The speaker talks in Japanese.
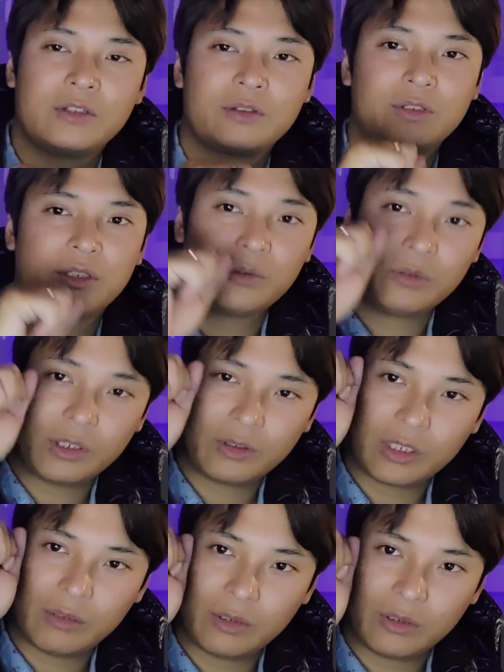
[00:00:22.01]
そして動画
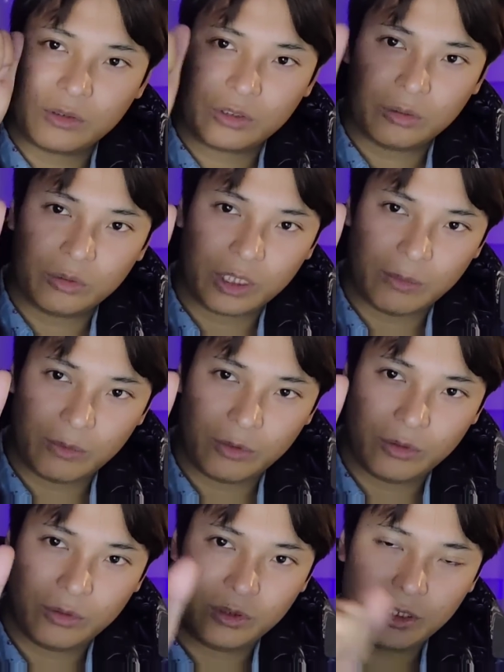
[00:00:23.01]
良ければグッドボタンも
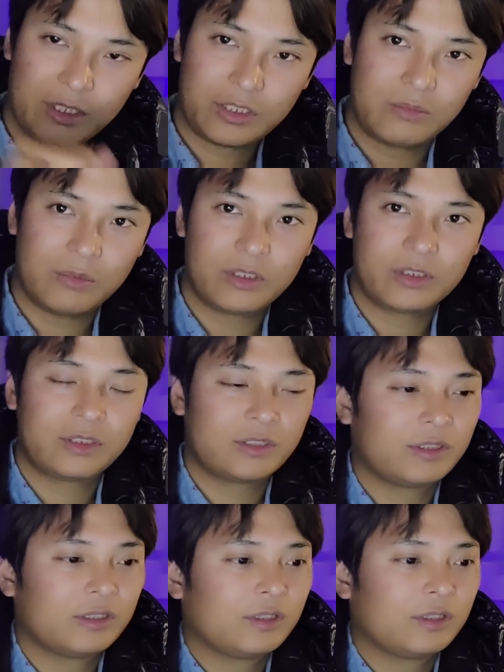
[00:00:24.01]
お願いします。